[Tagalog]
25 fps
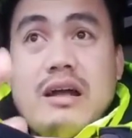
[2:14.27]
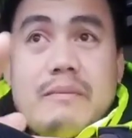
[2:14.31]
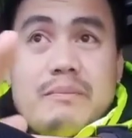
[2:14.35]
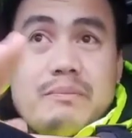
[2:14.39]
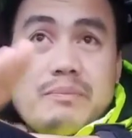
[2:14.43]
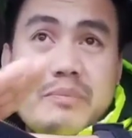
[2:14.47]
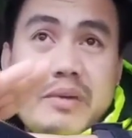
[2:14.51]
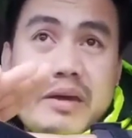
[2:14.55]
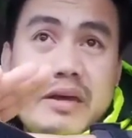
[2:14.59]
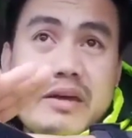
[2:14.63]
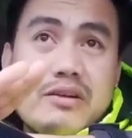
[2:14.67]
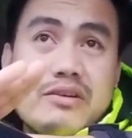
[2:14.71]

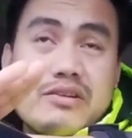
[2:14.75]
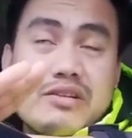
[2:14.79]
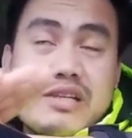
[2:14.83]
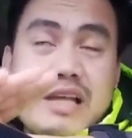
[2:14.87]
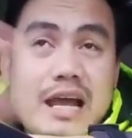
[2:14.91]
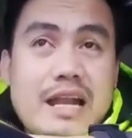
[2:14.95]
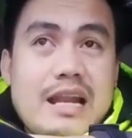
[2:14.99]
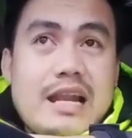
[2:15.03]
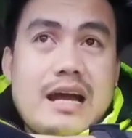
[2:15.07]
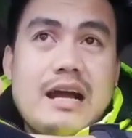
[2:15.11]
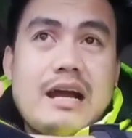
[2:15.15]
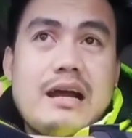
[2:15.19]
Pero
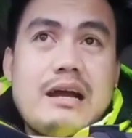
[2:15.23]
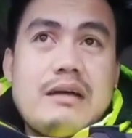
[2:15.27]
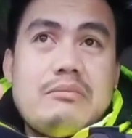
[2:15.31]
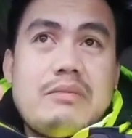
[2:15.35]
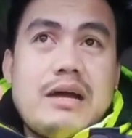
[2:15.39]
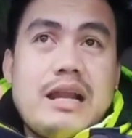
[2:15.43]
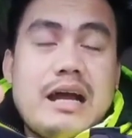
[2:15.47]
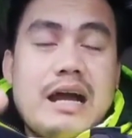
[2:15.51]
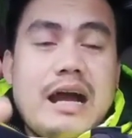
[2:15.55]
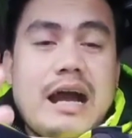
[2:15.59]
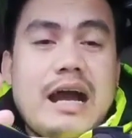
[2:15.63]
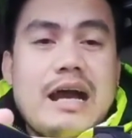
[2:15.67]
sana
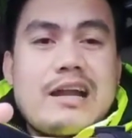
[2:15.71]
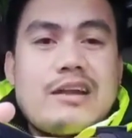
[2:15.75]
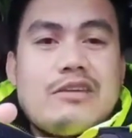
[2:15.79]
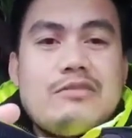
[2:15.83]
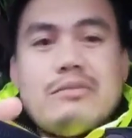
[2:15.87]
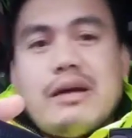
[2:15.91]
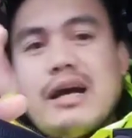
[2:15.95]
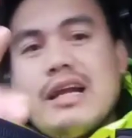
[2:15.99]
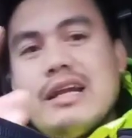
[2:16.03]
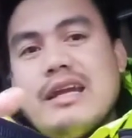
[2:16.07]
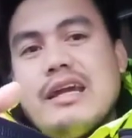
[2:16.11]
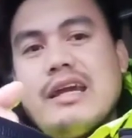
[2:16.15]
balang araw
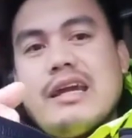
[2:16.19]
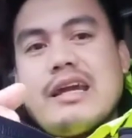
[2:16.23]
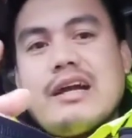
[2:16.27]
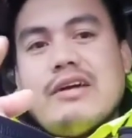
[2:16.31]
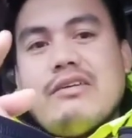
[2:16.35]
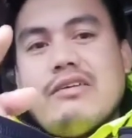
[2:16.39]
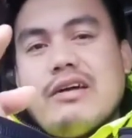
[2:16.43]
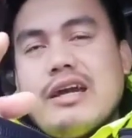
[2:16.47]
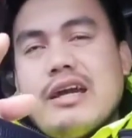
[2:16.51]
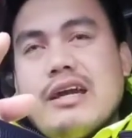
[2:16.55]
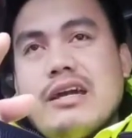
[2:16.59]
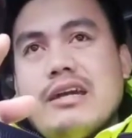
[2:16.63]
ba buddy ikaw
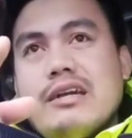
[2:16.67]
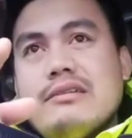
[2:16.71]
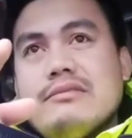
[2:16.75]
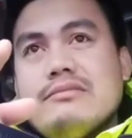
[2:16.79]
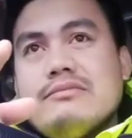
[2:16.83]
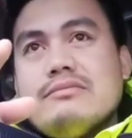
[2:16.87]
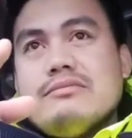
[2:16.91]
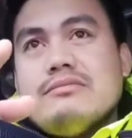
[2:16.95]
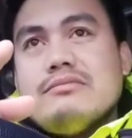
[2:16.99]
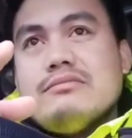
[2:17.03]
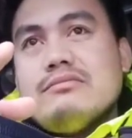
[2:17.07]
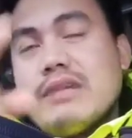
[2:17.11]
ay
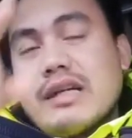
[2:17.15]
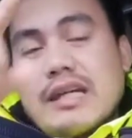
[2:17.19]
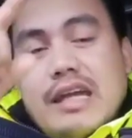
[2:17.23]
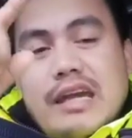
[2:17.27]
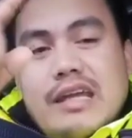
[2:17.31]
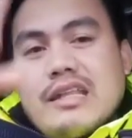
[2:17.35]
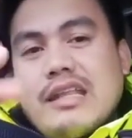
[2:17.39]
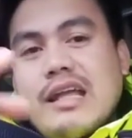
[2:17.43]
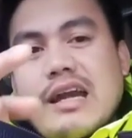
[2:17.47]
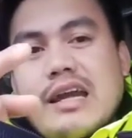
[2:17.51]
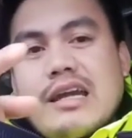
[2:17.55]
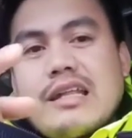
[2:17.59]

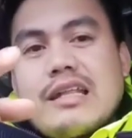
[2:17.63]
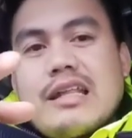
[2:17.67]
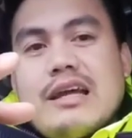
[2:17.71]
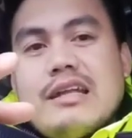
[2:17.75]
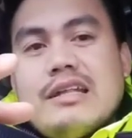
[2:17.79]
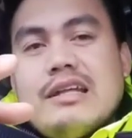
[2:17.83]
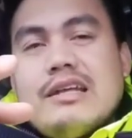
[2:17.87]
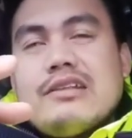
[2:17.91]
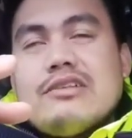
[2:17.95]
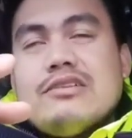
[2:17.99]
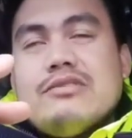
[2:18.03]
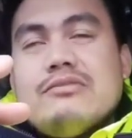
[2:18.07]
makita kita
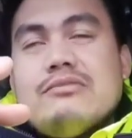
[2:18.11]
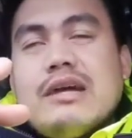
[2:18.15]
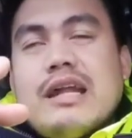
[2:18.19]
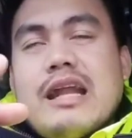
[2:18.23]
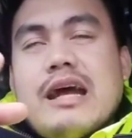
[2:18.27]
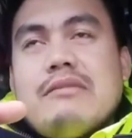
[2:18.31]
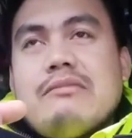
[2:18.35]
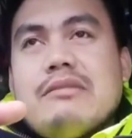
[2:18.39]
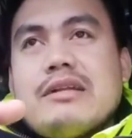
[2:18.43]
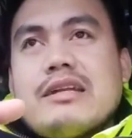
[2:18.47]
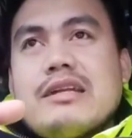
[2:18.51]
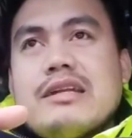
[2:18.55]
dito,
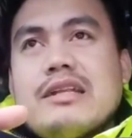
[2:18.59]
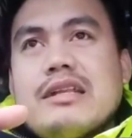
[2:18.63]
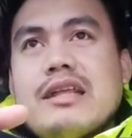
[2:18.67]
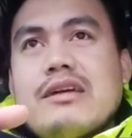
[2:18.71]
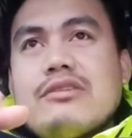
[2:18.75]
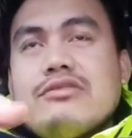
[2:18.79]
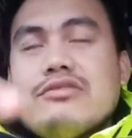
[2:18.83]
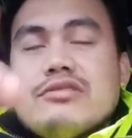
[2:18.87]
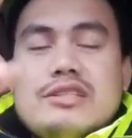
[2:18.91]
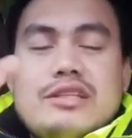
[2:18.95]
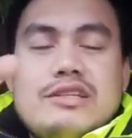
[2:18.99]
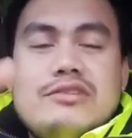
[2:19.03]
malaman kita
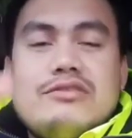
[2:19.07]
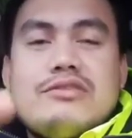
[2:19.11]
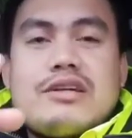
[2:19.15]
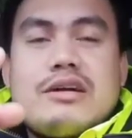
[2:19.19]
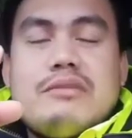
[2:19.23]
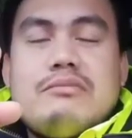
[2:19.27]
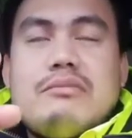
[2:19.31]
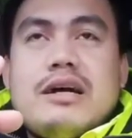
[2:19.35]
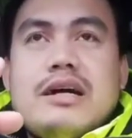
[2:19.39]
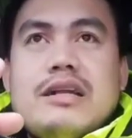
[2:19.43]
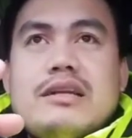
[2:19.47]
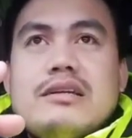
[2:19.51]
kung sino ka
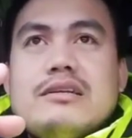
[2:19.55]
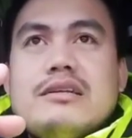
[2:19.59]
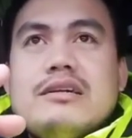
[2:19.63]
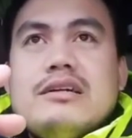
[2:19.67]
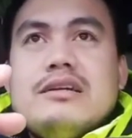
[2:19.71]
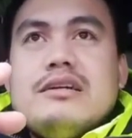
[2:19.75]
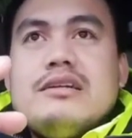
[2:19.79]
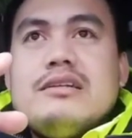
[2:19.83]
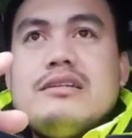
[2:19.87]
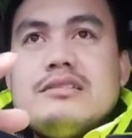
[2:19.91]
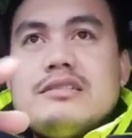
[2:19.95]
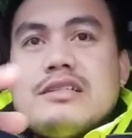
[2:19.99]
man
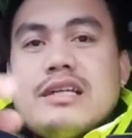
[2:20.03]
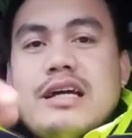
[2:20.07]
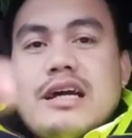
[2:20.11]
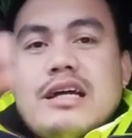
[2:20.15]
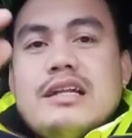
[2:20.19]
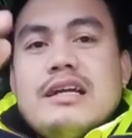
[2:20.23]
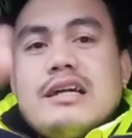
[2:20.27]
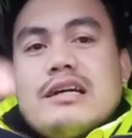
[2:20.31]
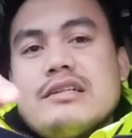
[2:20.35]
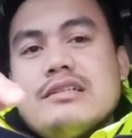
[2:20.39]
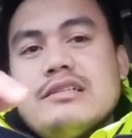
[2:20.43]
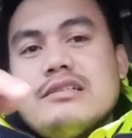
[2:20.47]
sa
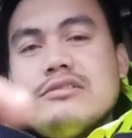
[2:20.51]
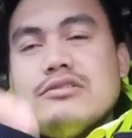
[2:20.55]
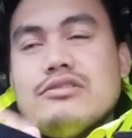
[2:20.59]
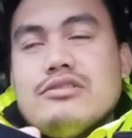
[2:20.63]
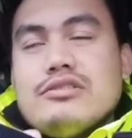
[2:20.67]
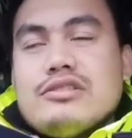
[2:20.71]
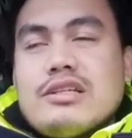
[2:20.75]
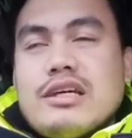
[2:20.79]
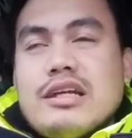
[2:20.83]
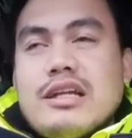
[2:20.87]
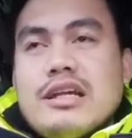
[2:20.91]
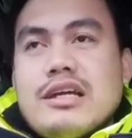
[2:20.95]
doon
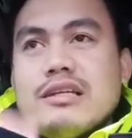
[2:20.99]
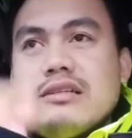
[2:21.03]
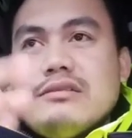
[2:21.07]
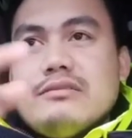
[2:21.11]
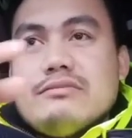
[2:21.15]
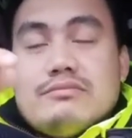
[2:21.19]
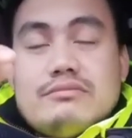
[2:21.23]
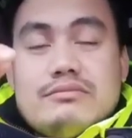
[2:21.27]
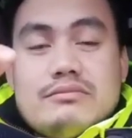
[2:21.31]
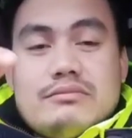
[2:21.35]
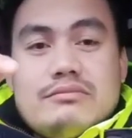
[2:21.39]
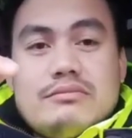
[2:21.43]
sa nag
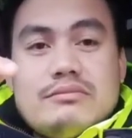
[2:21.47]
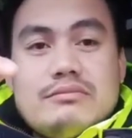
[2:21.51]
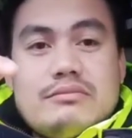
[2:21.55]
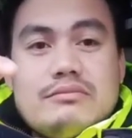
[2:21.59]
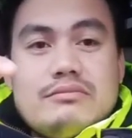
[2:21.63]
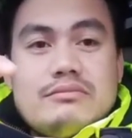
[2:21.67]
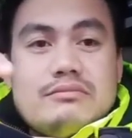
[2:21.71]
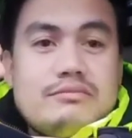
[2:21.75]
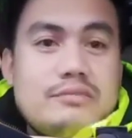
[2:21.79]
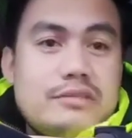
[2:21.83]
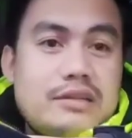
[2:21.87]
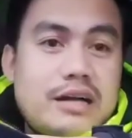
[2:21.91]

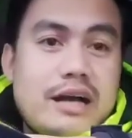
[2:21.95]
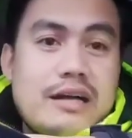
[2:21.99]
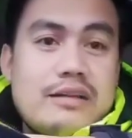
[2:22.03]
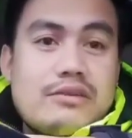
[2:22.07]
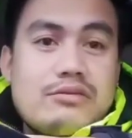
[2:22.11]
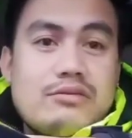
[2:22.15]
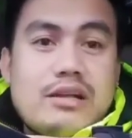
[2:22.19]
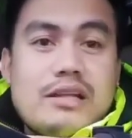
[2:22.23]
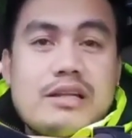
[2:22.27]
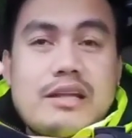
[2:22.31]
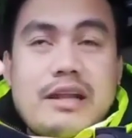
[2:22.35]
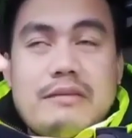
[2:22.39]

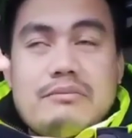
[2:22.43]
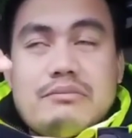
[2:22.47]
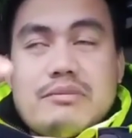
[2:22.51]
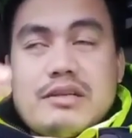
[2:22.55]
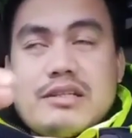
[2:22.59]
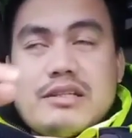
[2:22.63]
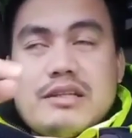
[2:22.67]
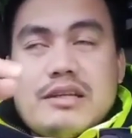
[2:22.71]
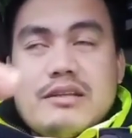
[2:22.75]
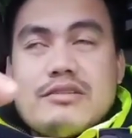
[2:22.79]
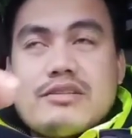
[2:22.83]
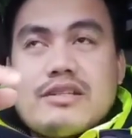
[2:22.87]
actual drive test
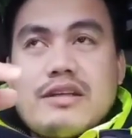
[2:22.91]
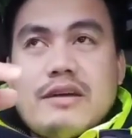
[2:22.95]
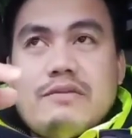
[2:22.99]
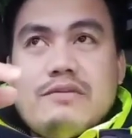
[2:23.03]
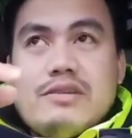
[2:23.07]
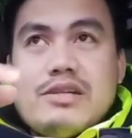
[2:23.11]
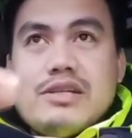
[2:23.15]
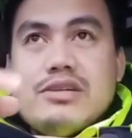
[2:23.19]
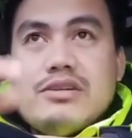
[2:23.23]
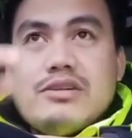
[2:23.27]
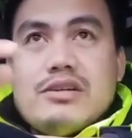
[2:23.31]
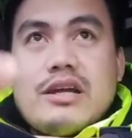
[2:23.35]
dito sa
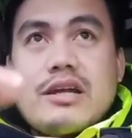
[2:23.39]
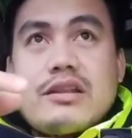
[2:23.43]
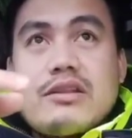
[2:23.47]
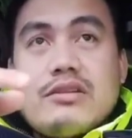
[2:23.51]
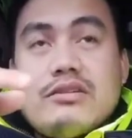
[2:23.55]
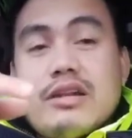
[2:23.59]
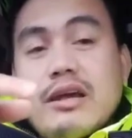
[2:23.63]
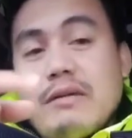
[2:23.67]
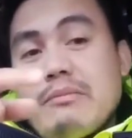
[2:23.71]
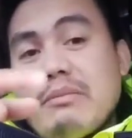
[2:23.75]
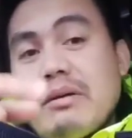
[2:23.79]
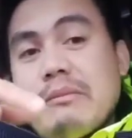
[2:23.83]
video na to
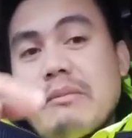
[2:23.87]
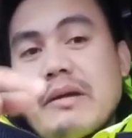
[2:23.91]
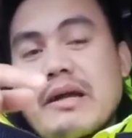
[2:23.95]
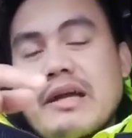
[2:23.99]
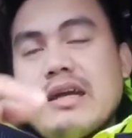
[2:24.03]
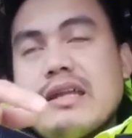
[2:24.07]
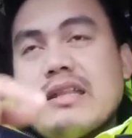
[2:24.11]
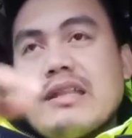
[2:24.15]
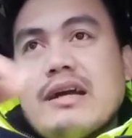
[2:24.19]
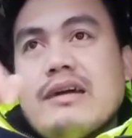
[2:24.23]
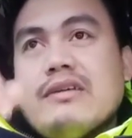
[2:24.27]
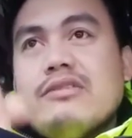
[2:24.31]
na
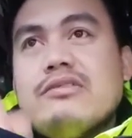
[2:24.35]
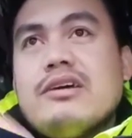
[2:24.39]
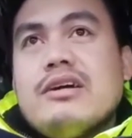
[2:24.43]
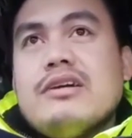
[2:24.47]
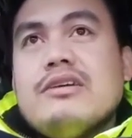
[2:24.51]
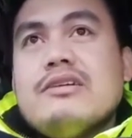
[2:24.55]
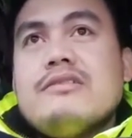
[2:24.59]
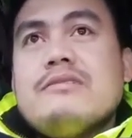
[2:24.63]
ipapakita o ngayon.